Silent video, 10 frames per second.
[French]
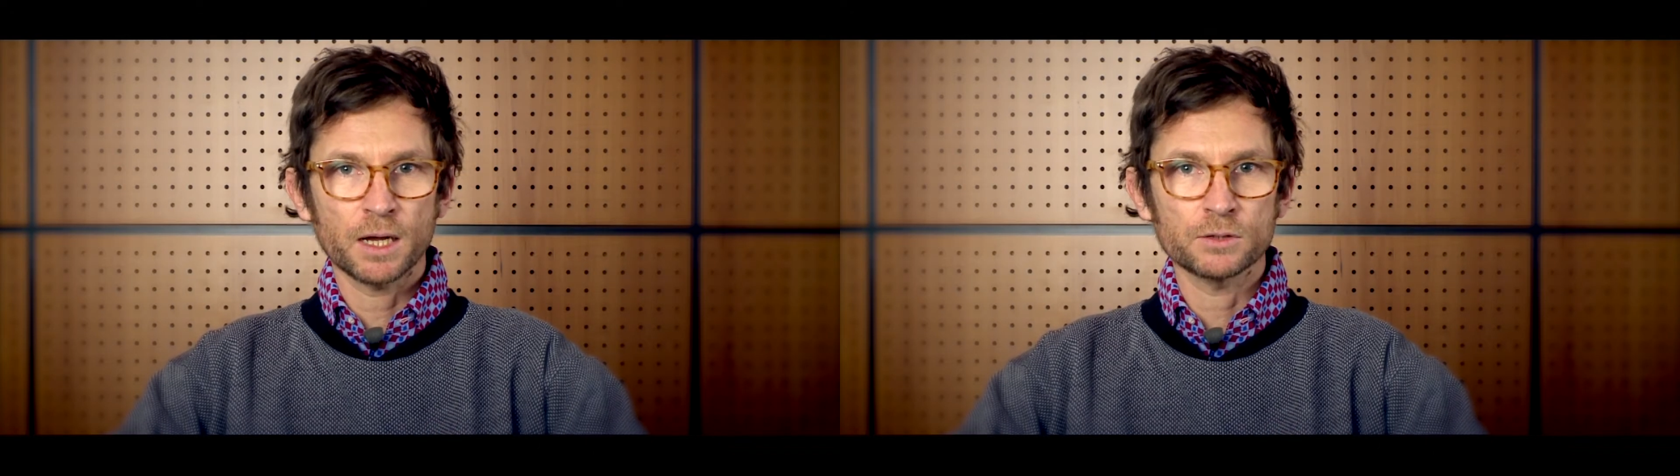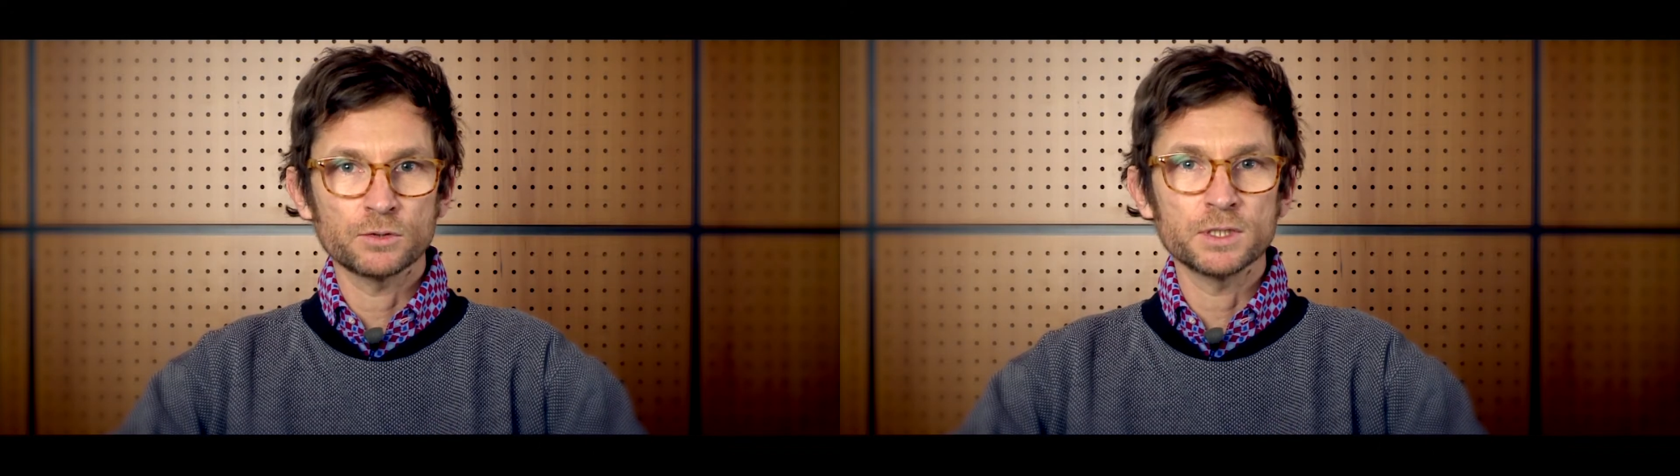
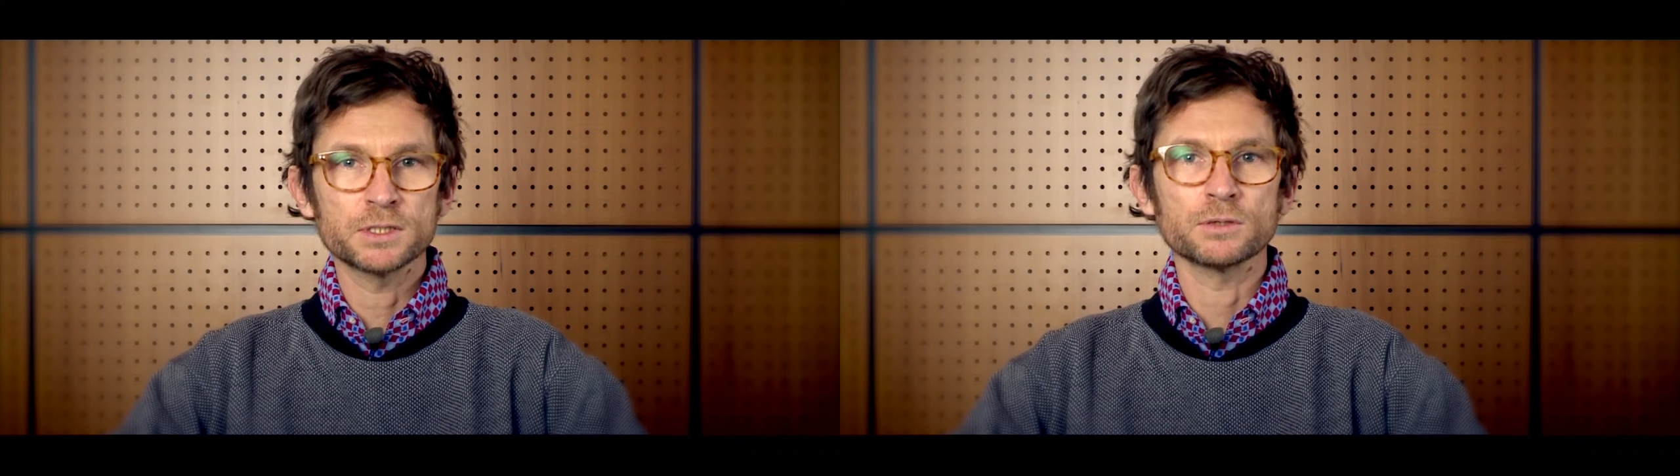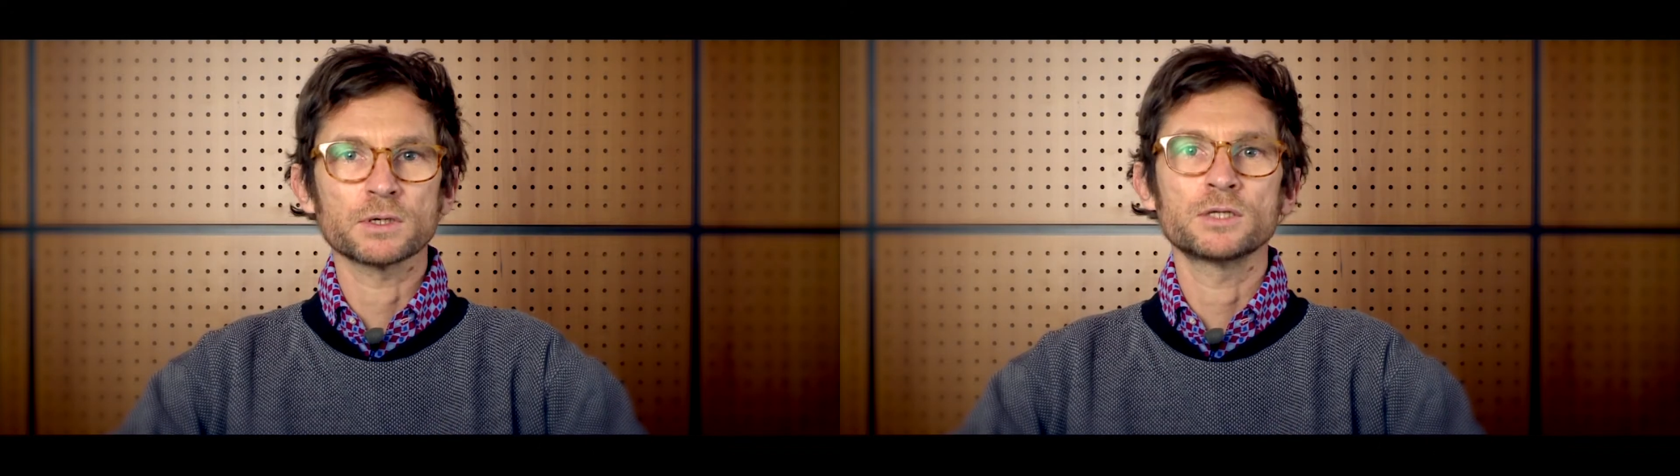
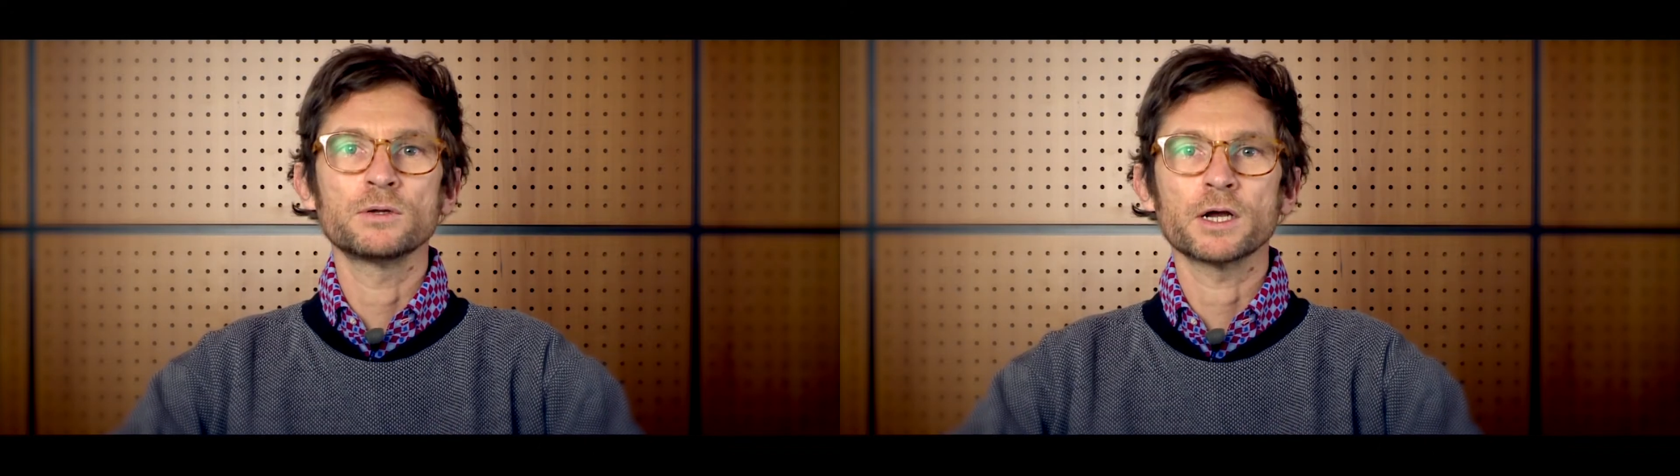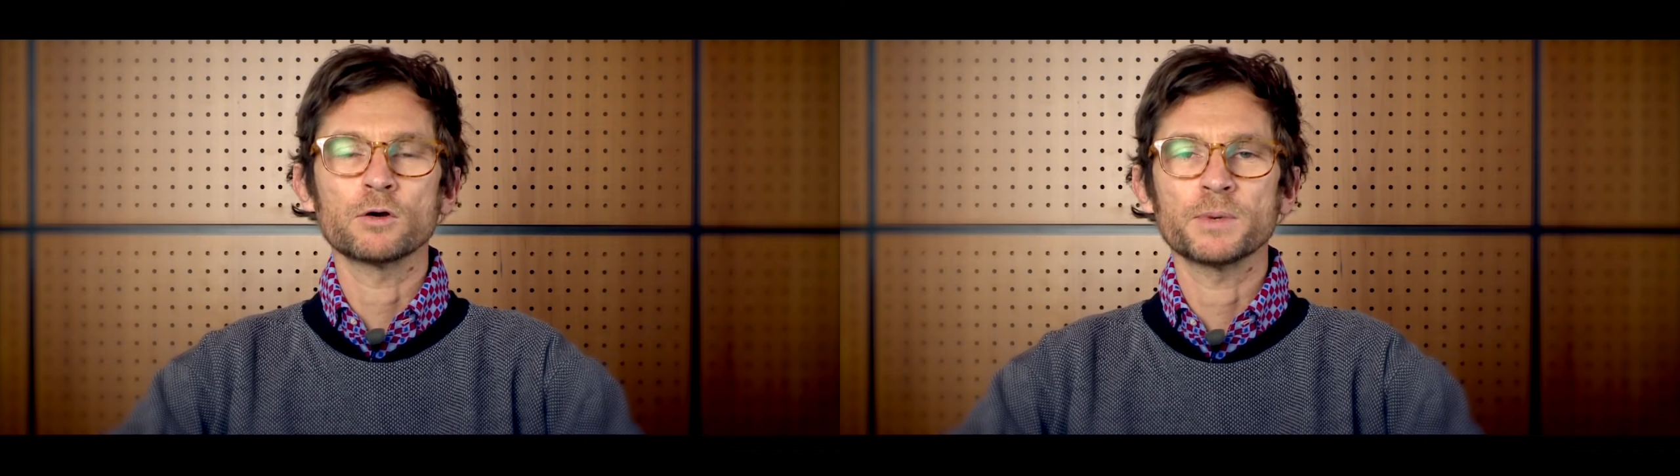l'historique de, de la
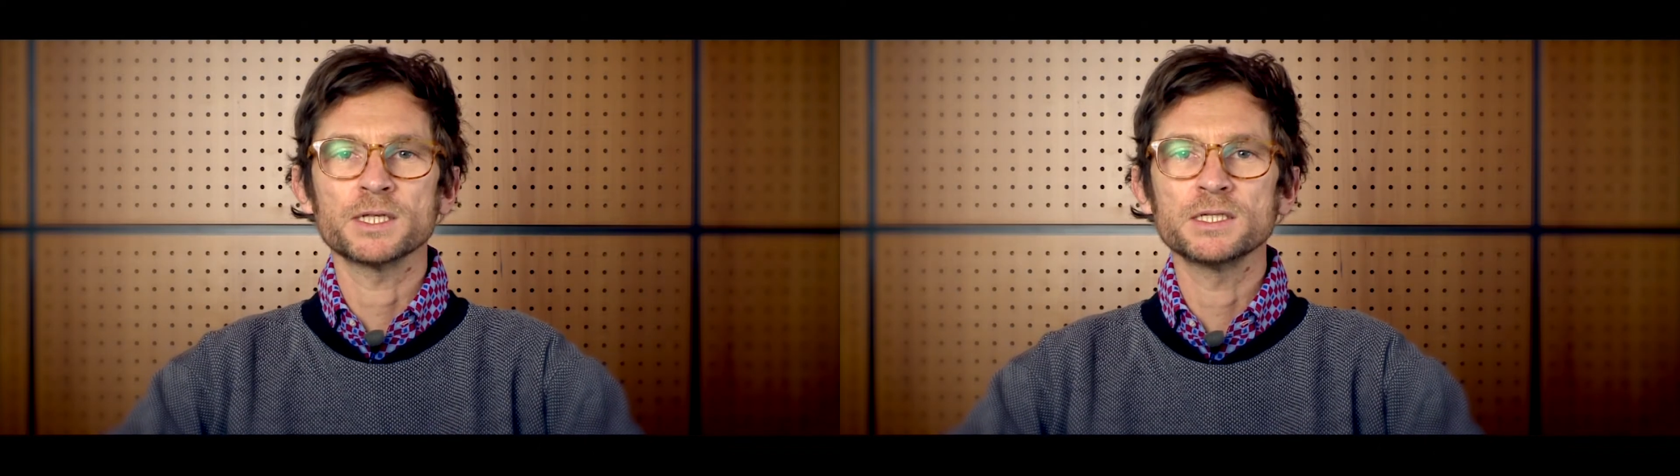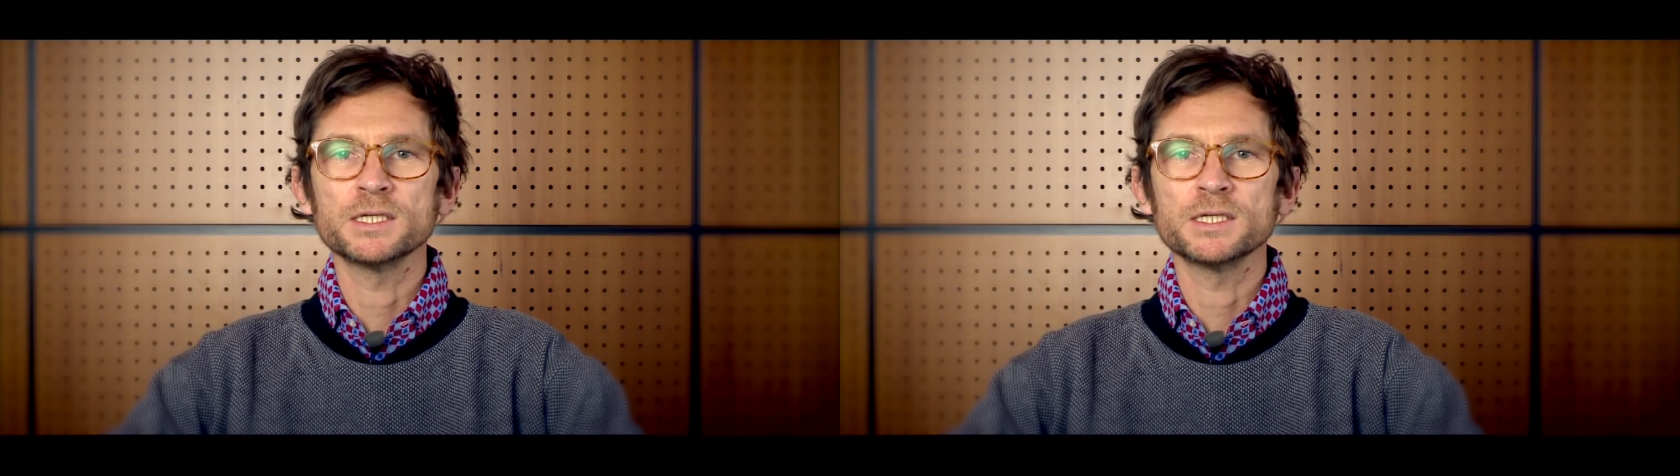compagnie